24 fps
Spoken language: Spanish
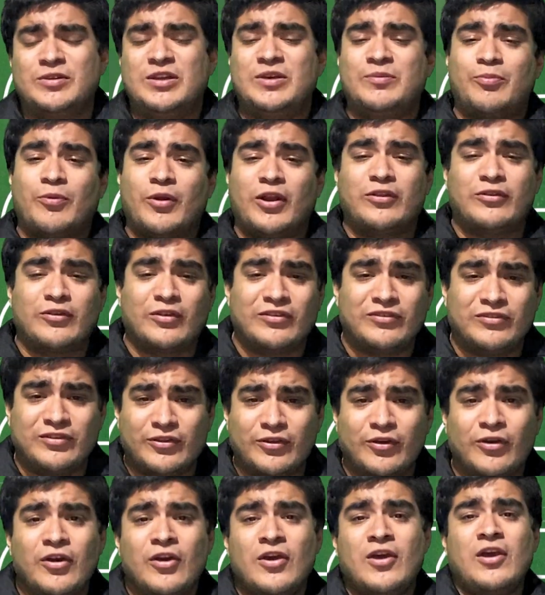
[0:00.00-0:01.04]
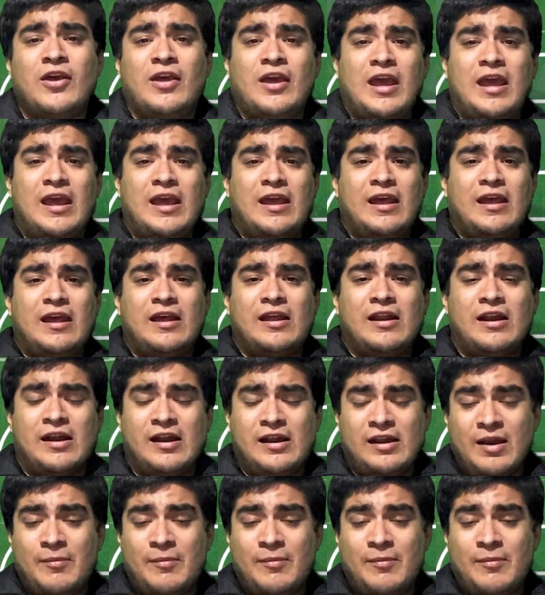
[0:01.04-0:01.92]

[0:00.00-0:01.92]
y por eso han sido eh,